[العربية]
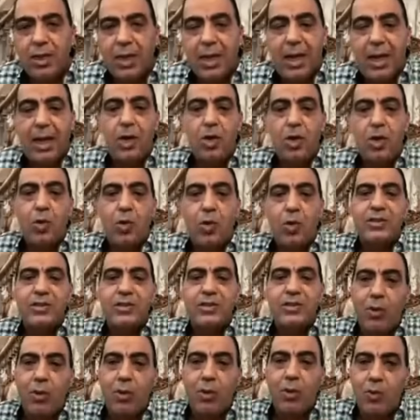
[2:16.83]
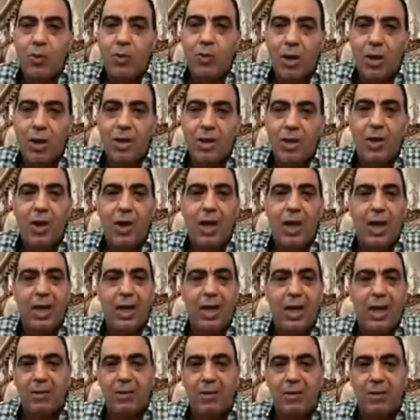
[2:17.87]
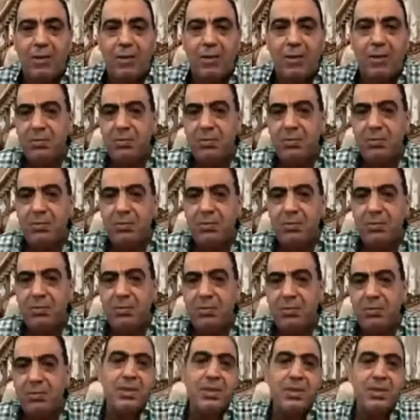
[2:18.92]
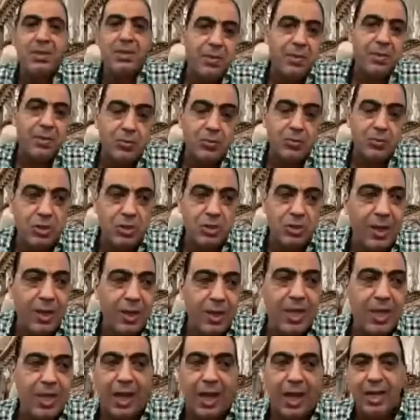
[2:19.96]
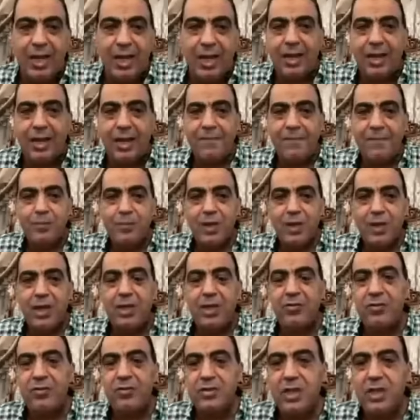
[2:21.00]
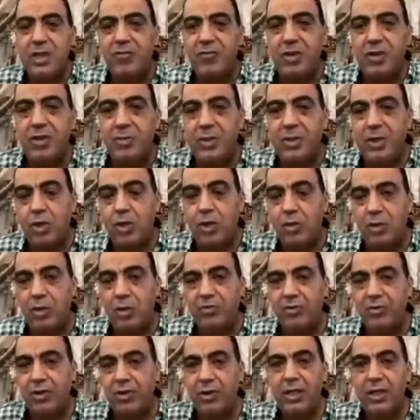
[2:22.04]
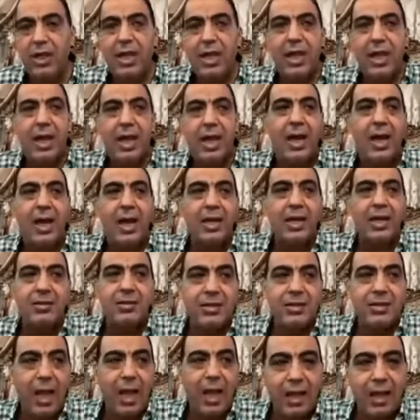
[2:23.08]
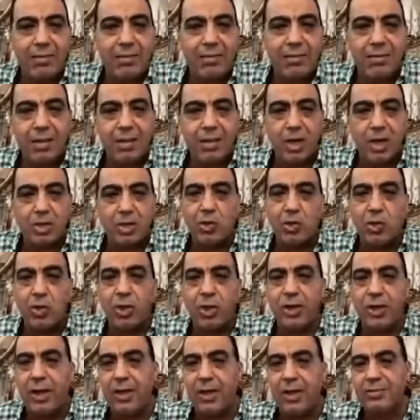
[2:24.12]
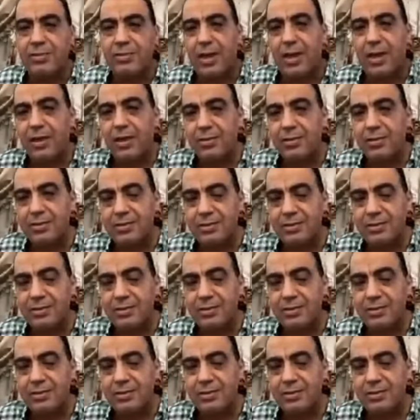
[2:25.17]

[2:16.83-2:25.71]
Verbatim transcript: هل هو تاو الله اعلم لكن مستر بيتسو موسيماني اعلن ان في صفقه من جنوب افريقيا هل انتهت اشك انها انتهت